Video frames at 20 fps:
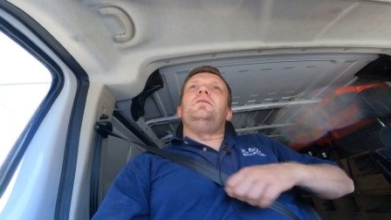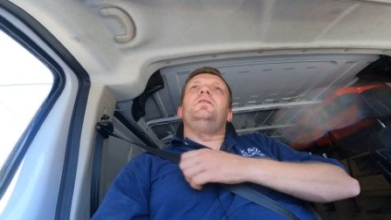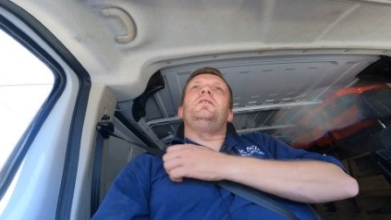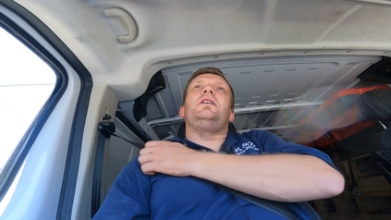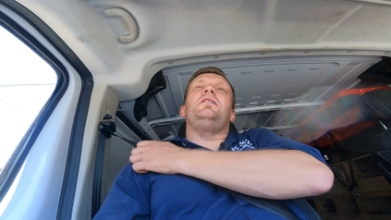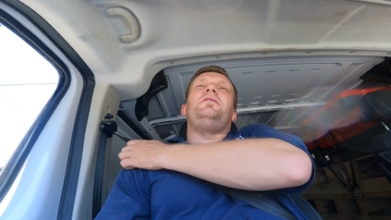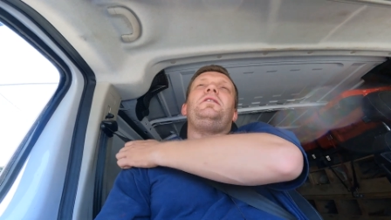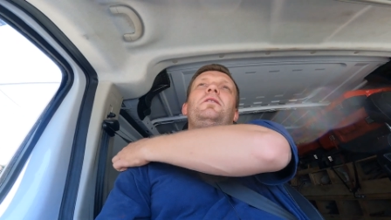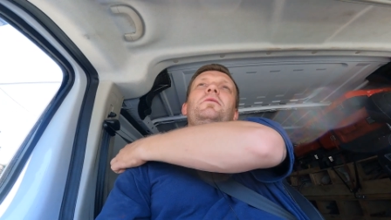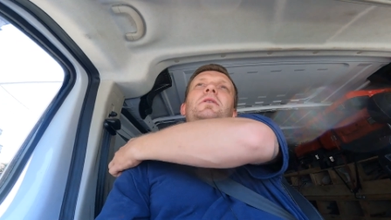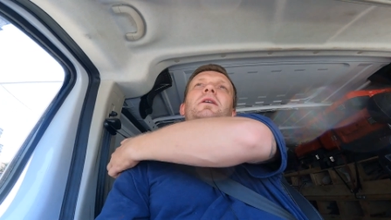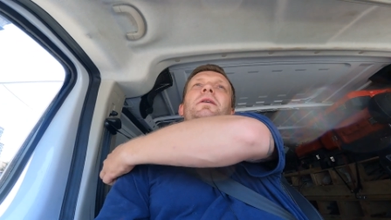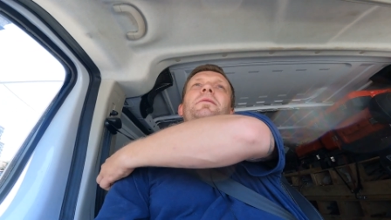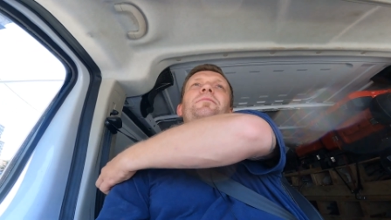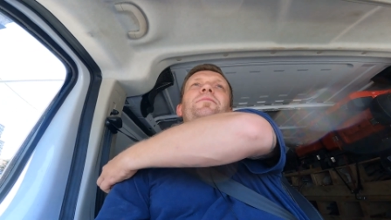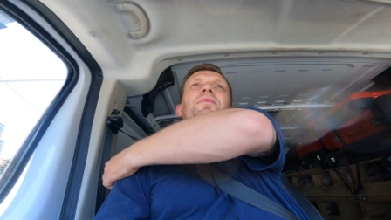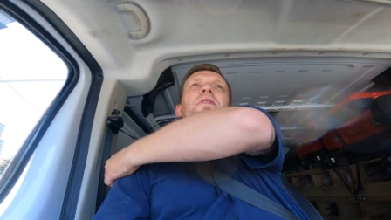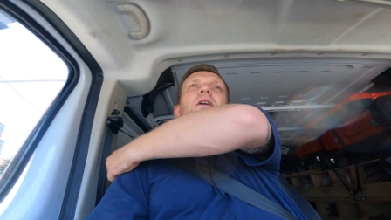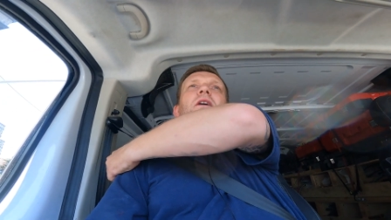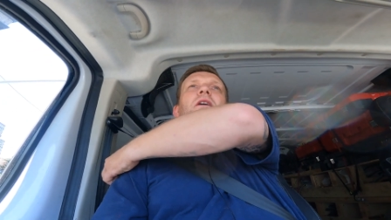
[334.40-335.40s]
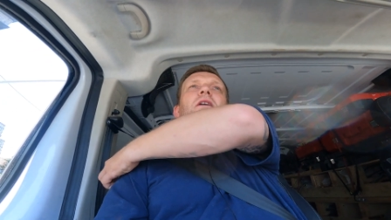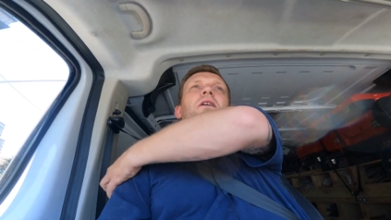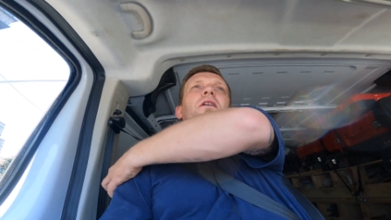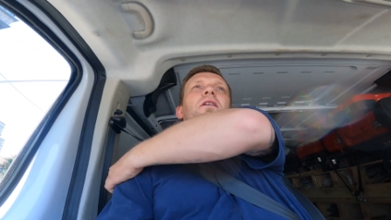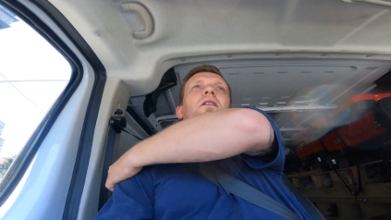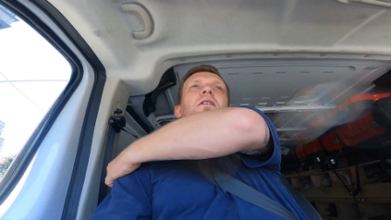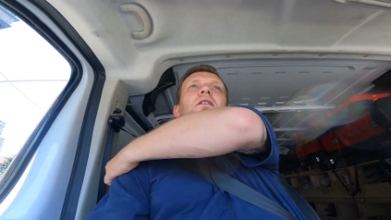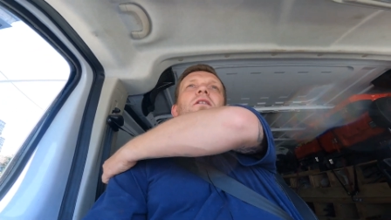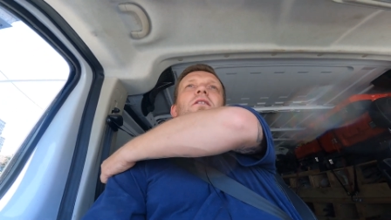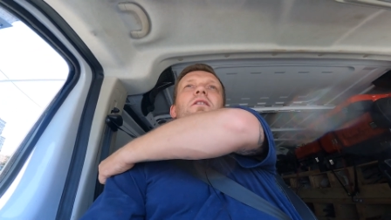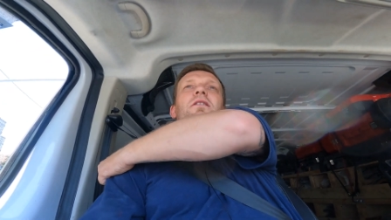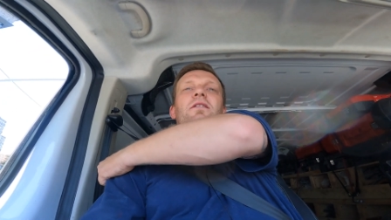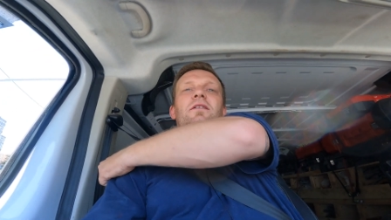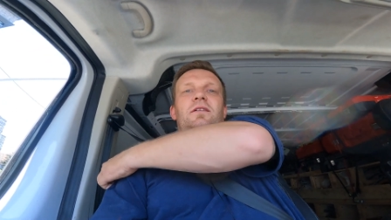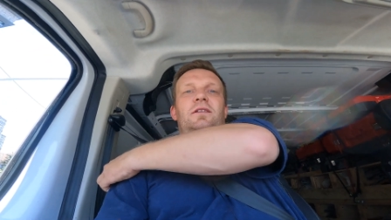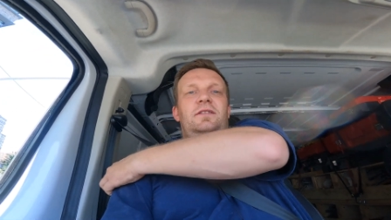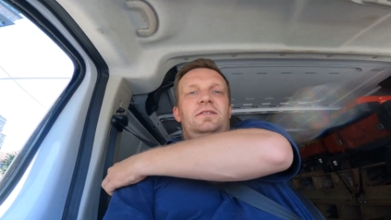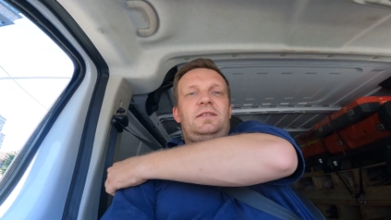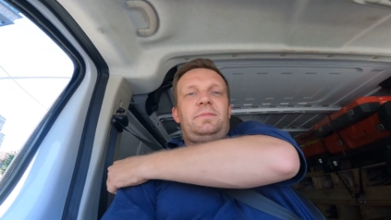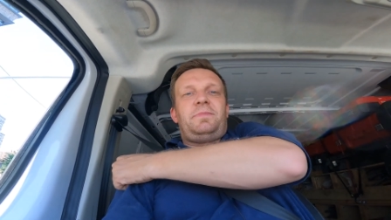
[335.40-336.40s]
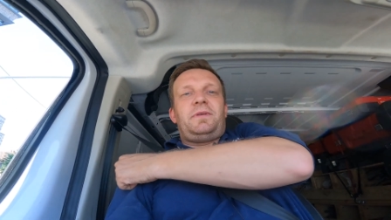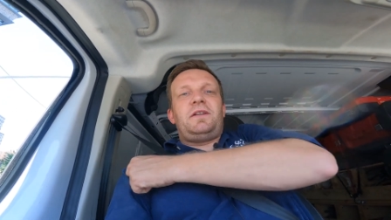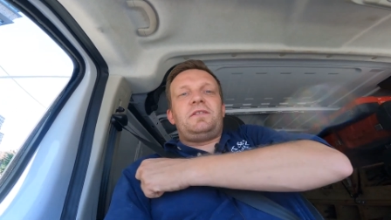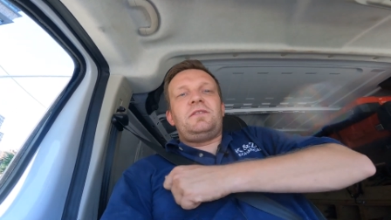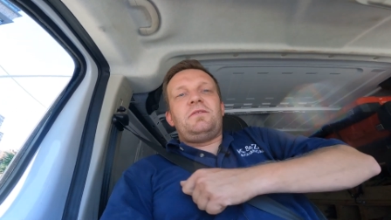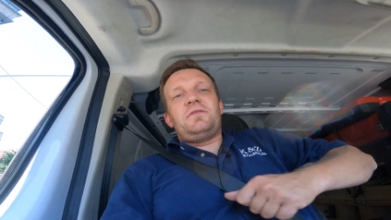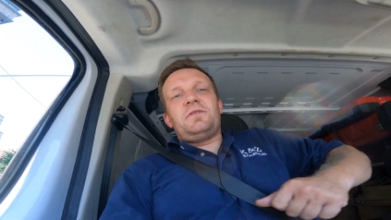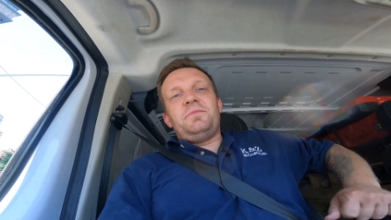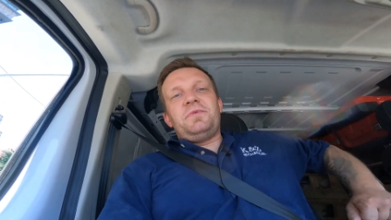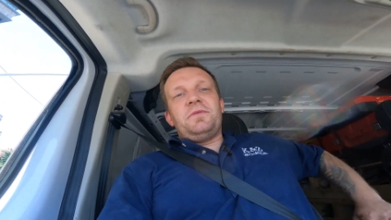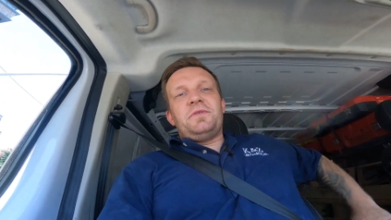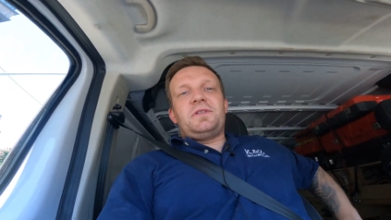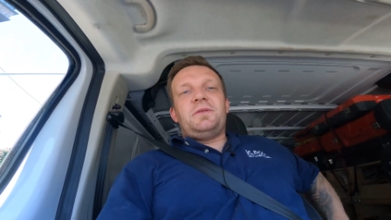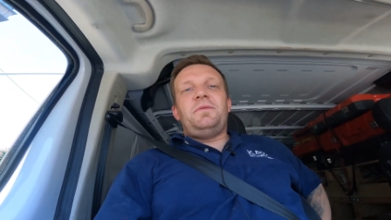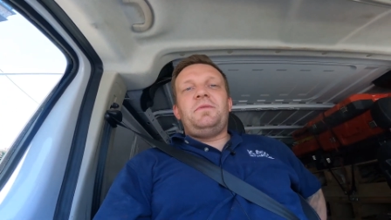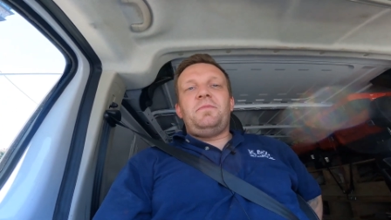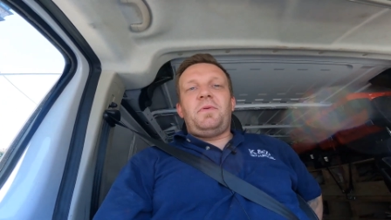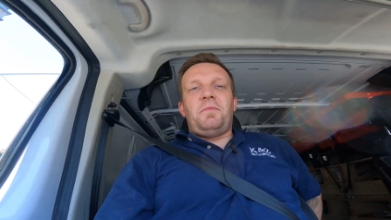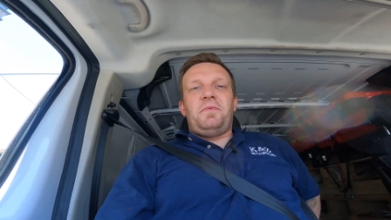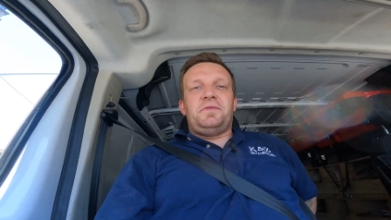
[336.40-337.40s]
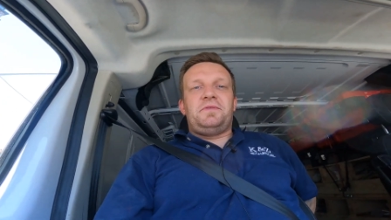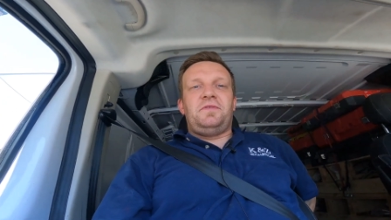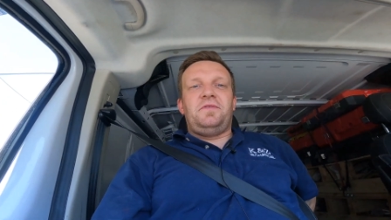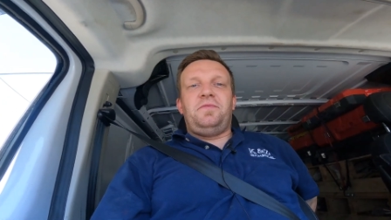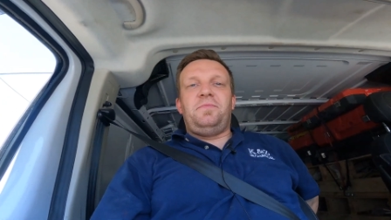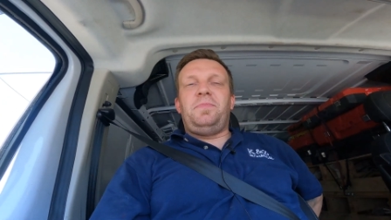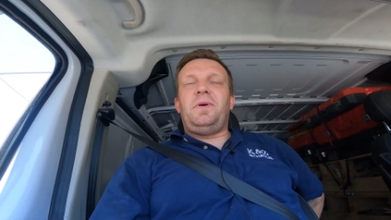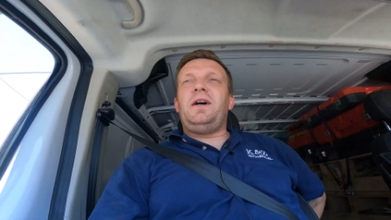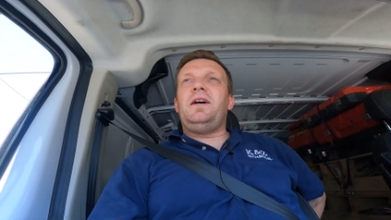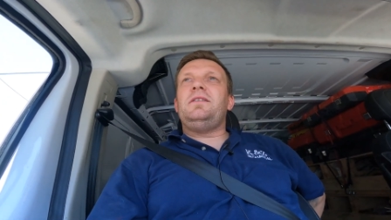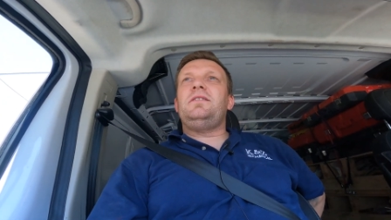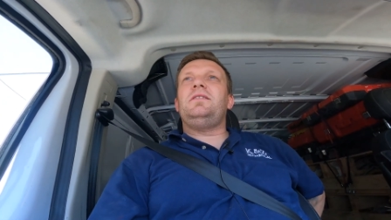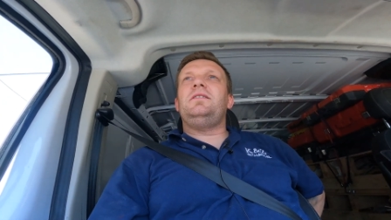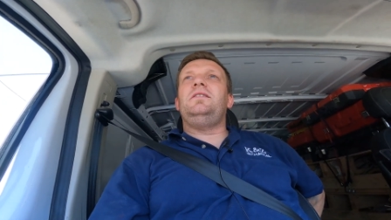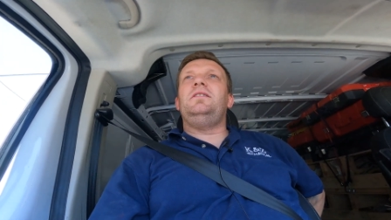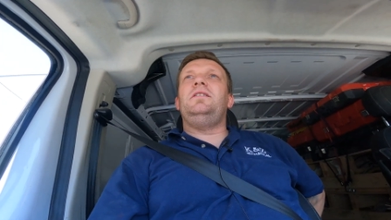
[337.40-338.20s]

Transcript: do Rafała E, zapraszał, żeby, żebym po prostu wpadł.